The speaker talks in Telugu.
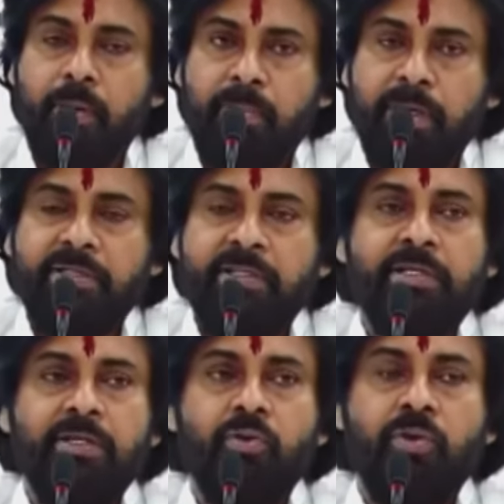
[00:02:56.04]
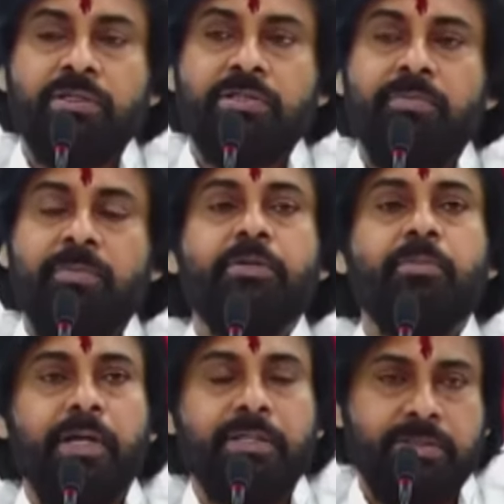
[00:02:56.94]
మనందరికీ కూడా చాలా పెద్ద
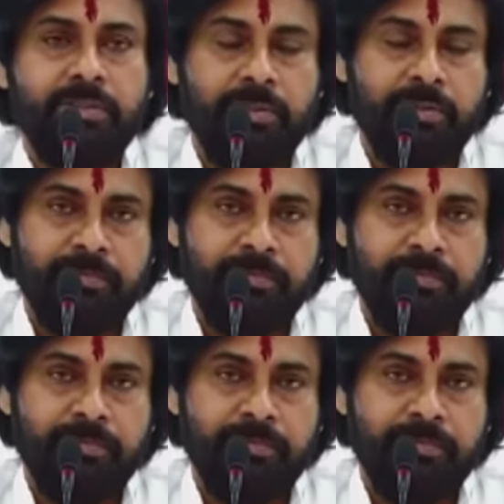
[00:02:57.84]
బాధ్యత